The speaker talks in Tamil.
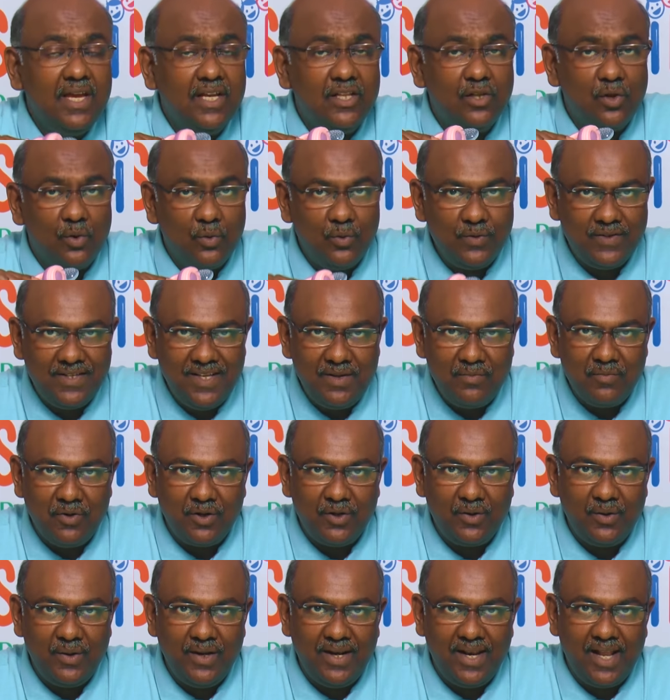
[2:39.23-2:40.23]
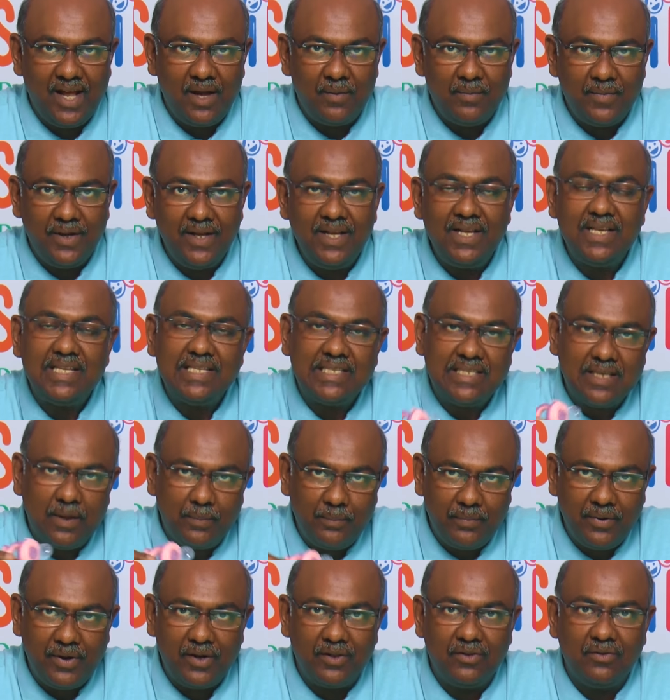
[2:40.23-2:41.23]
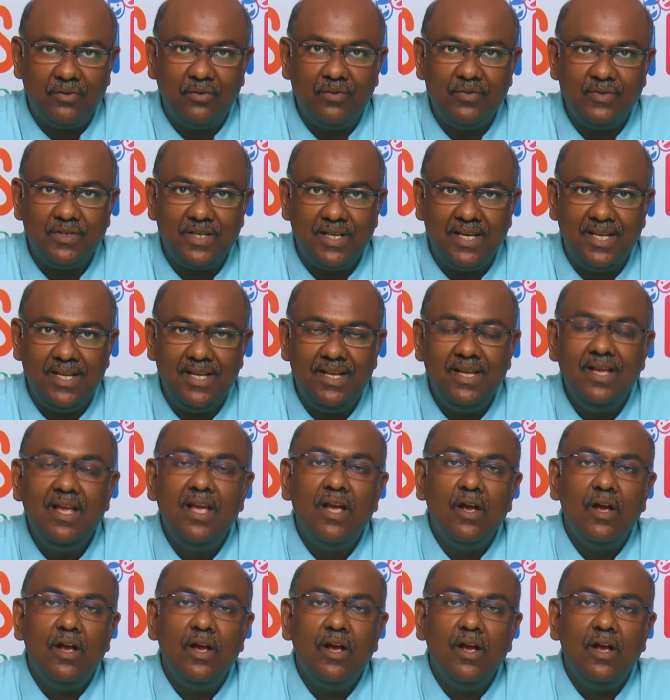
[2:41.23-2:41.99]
இது ருசி மட்டும் இல்லாமல் சப்பரத்துக்கும் சரி